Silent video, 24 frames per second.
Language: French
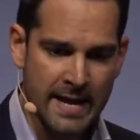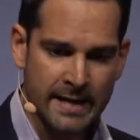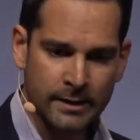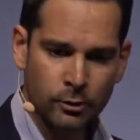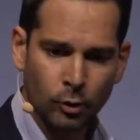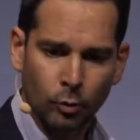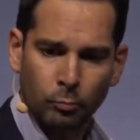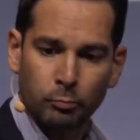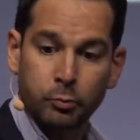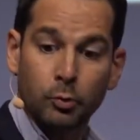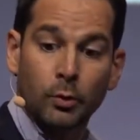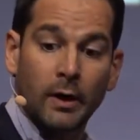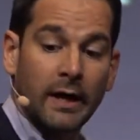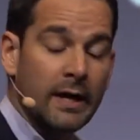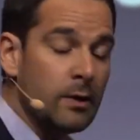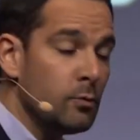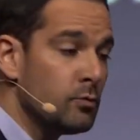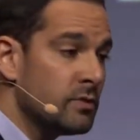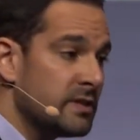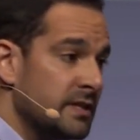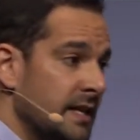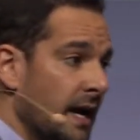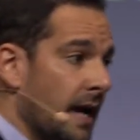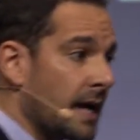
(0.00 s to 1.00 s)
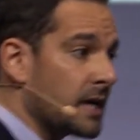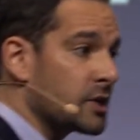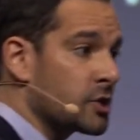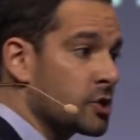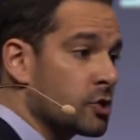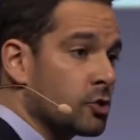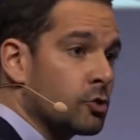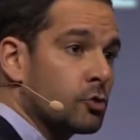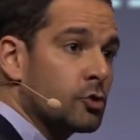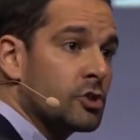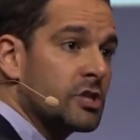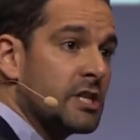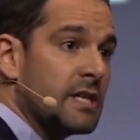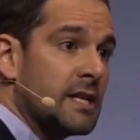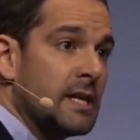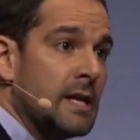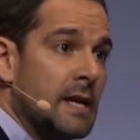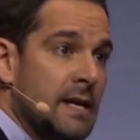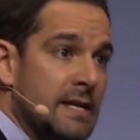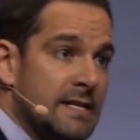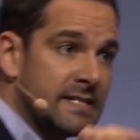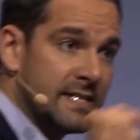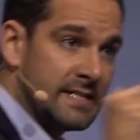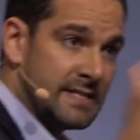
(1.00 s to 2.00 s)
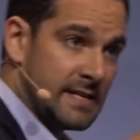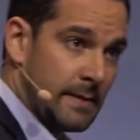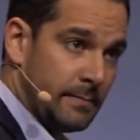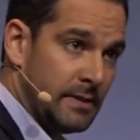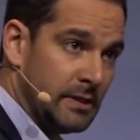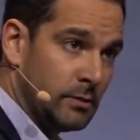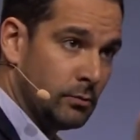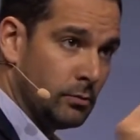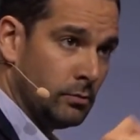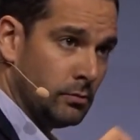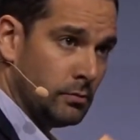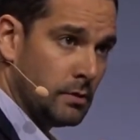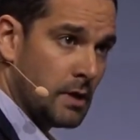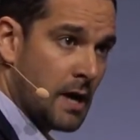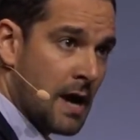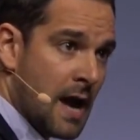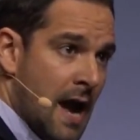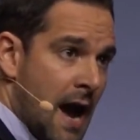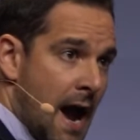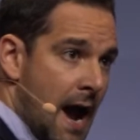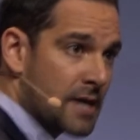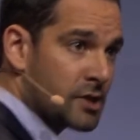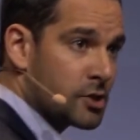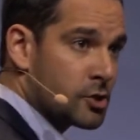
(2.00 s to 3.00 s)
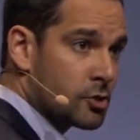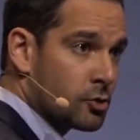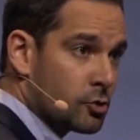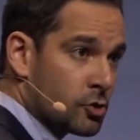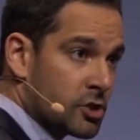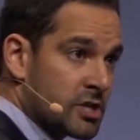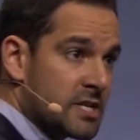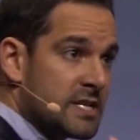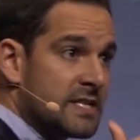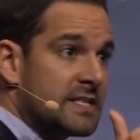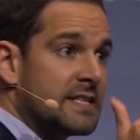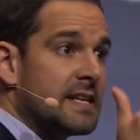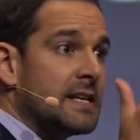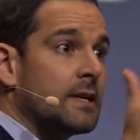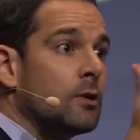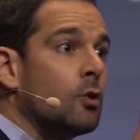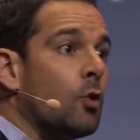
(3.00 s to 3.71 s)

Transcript: Et donc pour réussir à changer ses habitudes, à changer ses